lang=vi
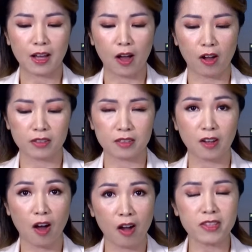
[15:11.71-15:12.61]
họ
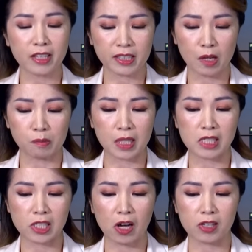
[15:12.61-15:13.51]
có những cái thông
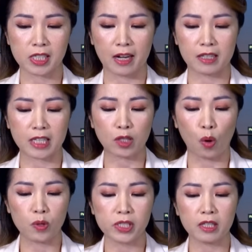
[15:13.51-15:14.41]
tin cho rằng những cái
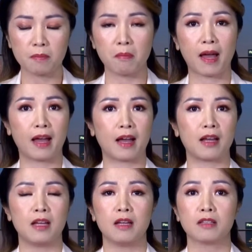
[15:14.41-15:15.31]
tổ chức mà
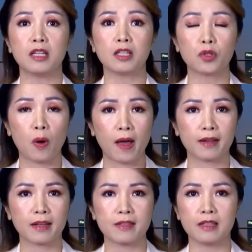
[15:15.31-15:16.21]
cực
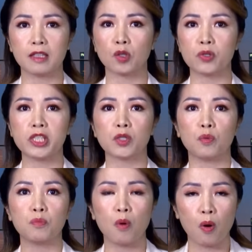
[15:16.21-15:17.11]
đoan hay những cái tổ chức
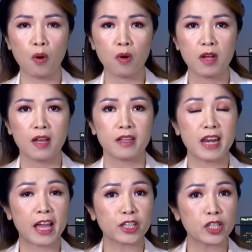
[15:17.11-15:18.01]
khủng bố
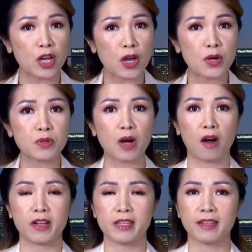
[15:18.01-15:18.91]
đang kêu
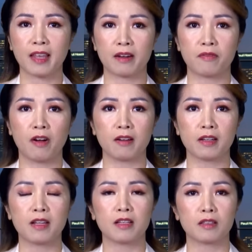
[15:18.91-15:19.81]
gọi những cái thành phần
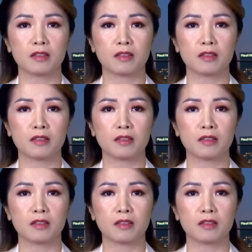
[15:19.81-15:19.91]
đó,